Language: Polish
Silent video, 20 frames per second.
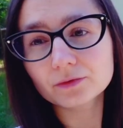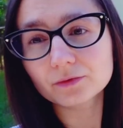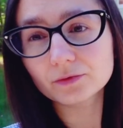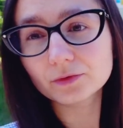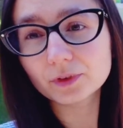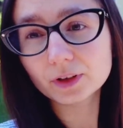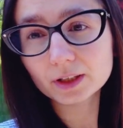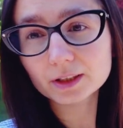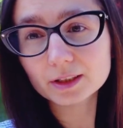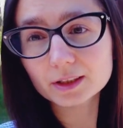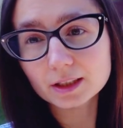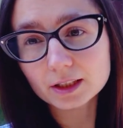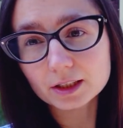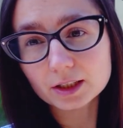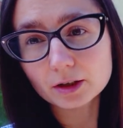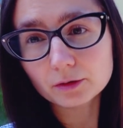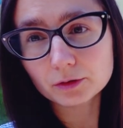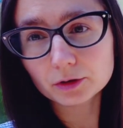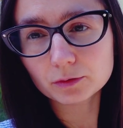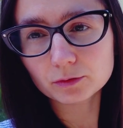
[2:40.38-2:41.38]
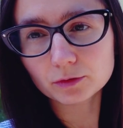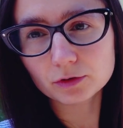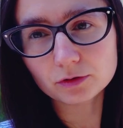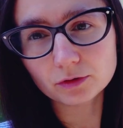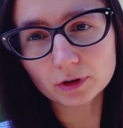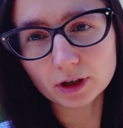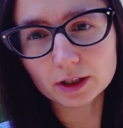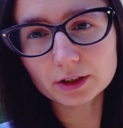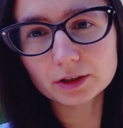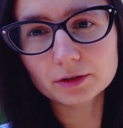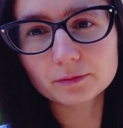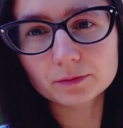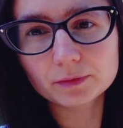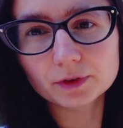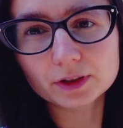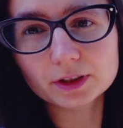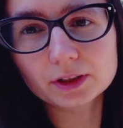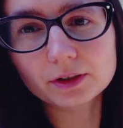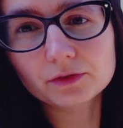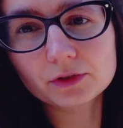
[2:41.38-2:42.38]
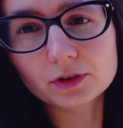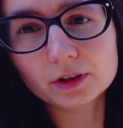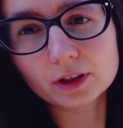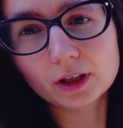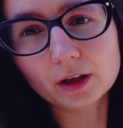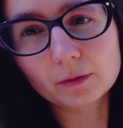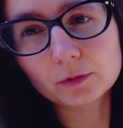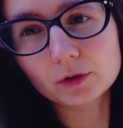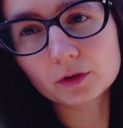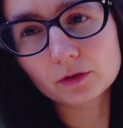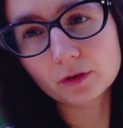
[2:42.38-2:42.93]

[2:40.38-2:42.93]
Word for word: Więc zaczęłyśmy szukać z dziewczynami.